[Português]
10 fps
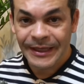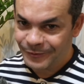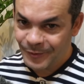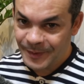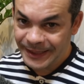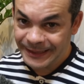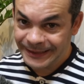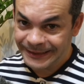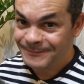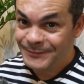Vou pegar
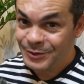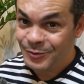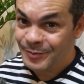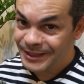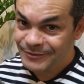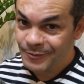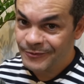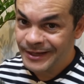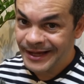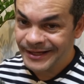ela de surpresa, vamos
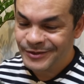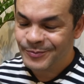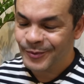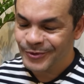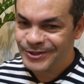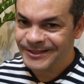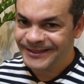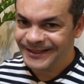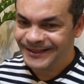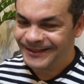ver a resposta
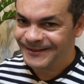dela.